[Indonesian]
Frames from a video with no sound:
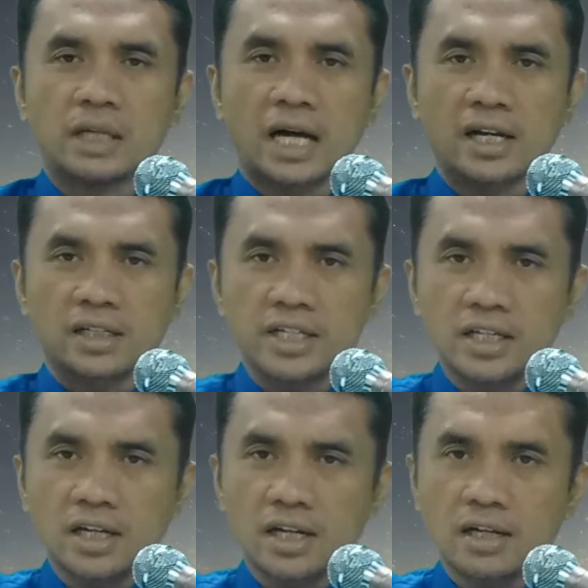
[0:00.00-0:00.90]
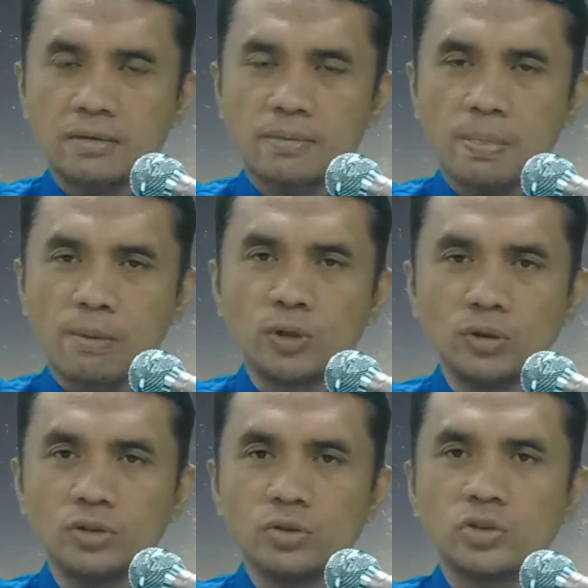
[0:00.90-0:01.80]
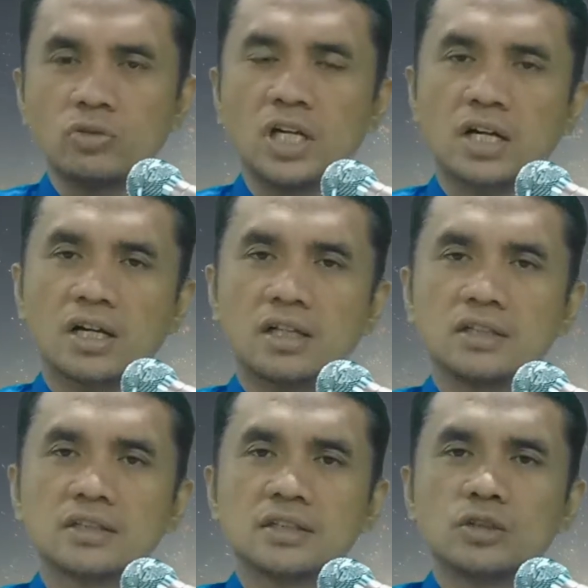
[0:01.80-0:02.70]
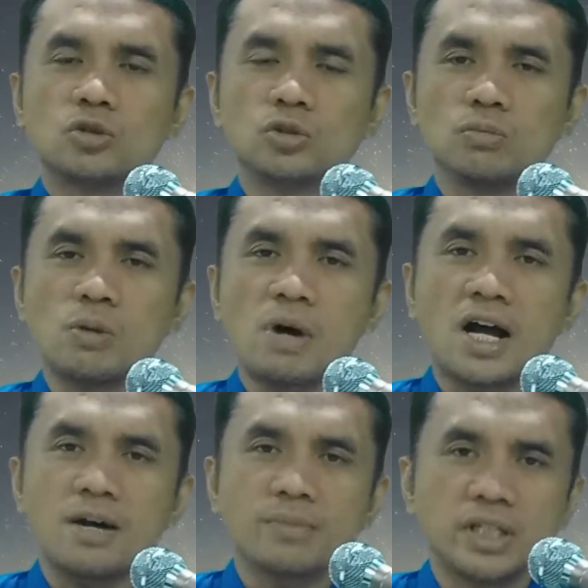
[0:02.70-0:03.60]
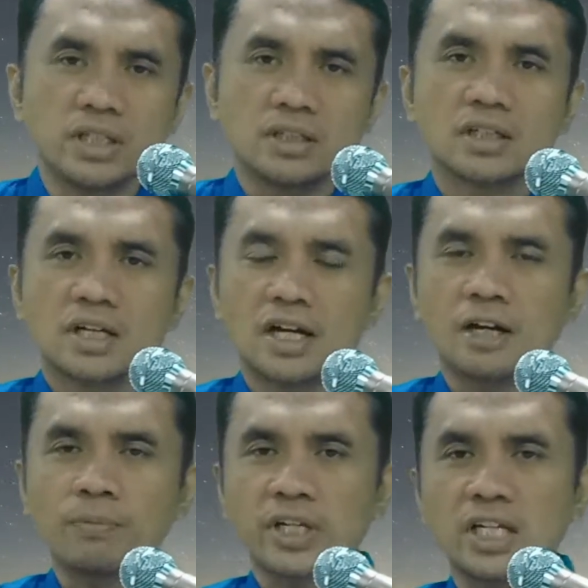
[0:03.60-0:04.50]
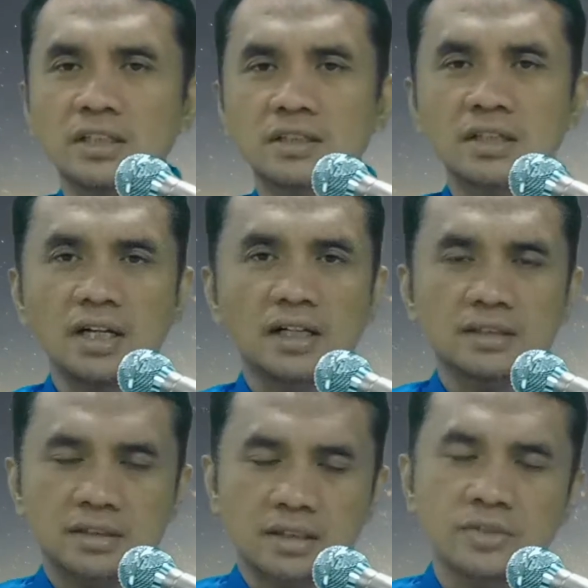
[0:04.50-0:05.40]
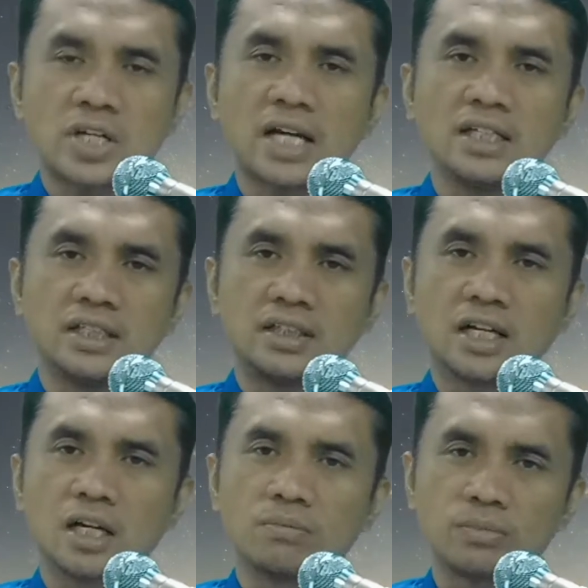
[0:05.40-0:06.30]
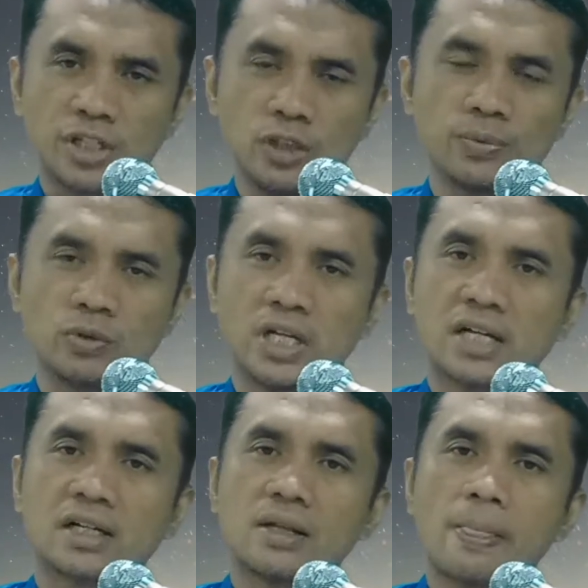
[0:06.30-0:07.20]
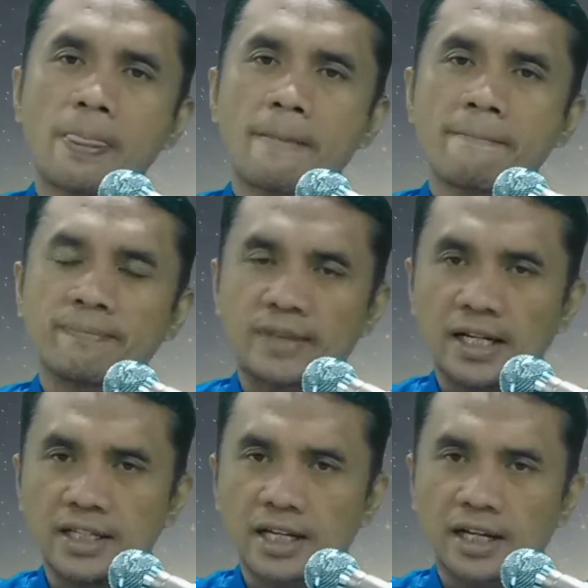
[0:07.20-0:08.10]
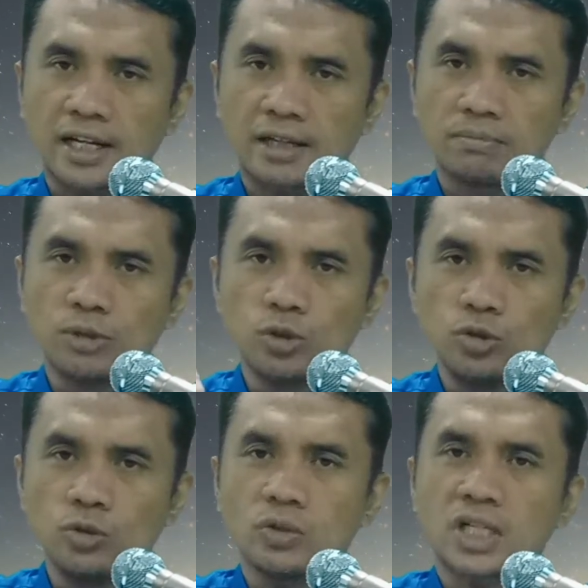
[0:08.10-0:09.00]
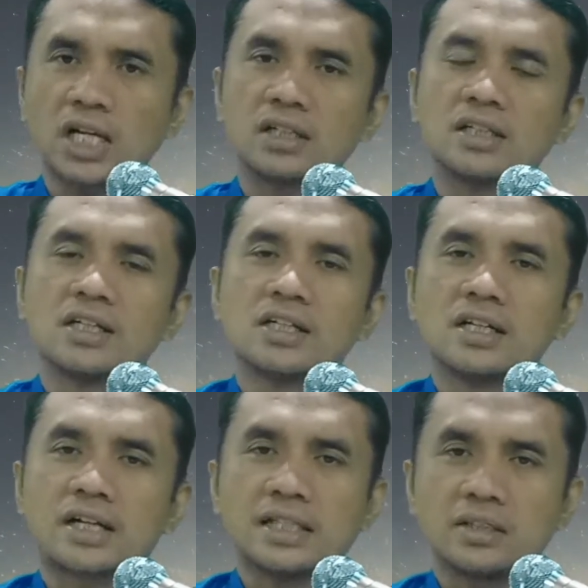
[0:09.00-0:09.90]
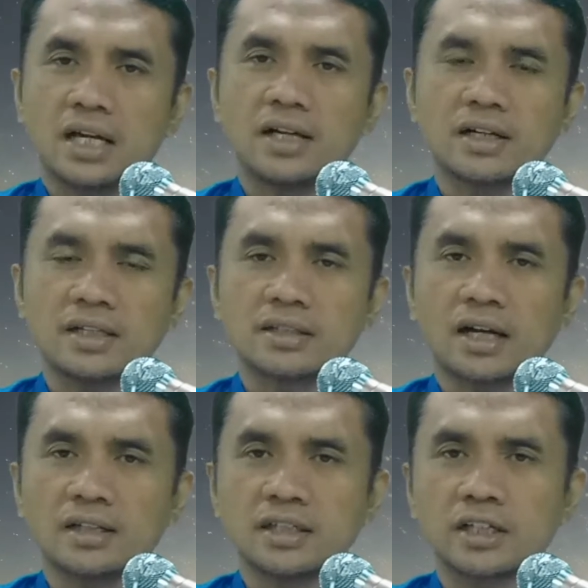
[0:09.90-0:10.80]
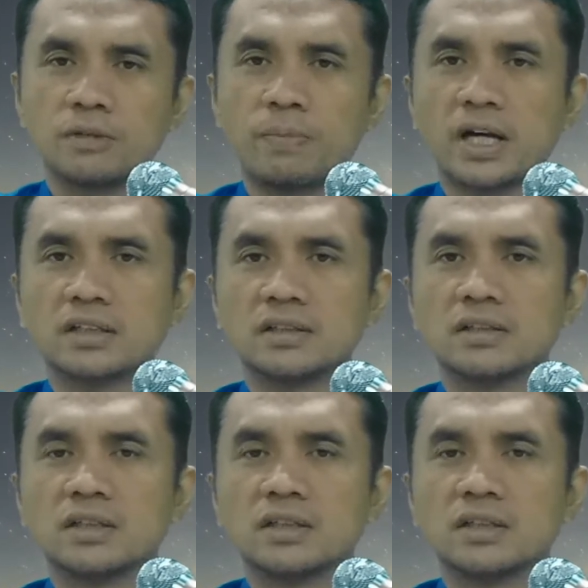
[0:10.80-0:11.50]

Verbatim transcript: agar dia menuntun saudara untuk memahami apa yang sedang terjadi dalam hidup saudara. Dan dia akan menunjukkan rancangan-rancangannya ke depan.